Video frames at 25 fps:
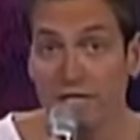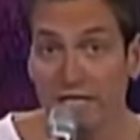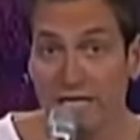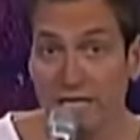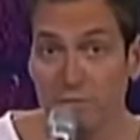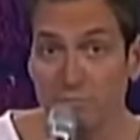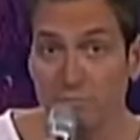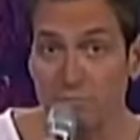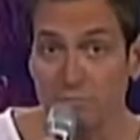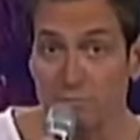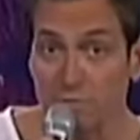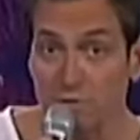
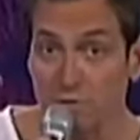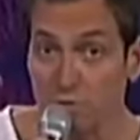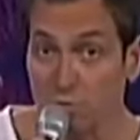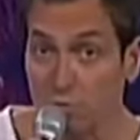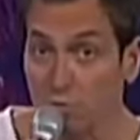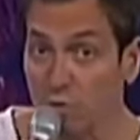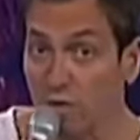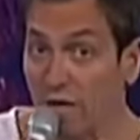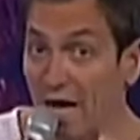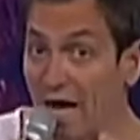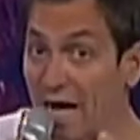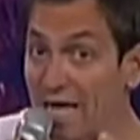gegeben,
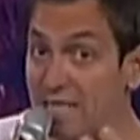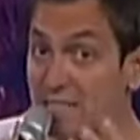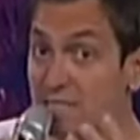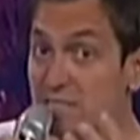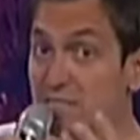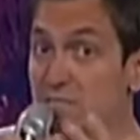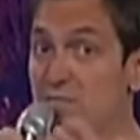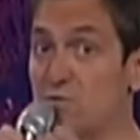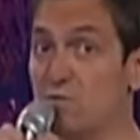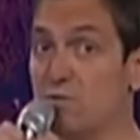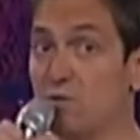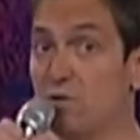so
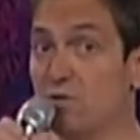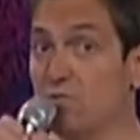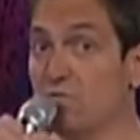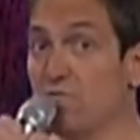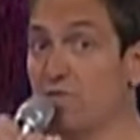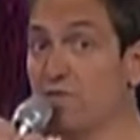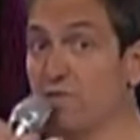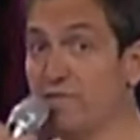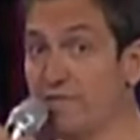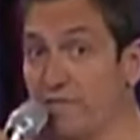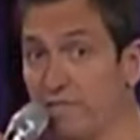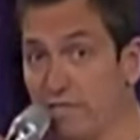reisen zu
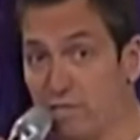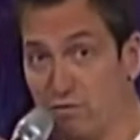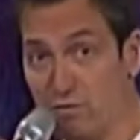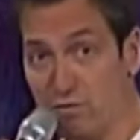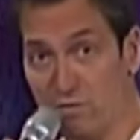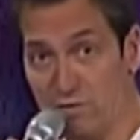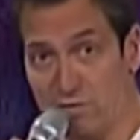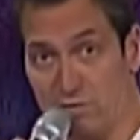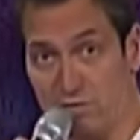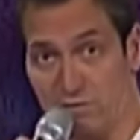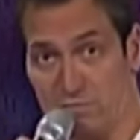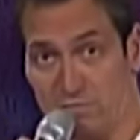können wie wir
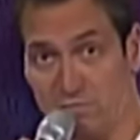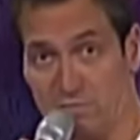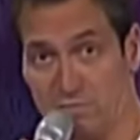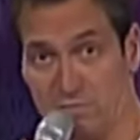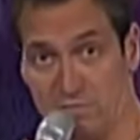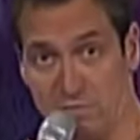heute?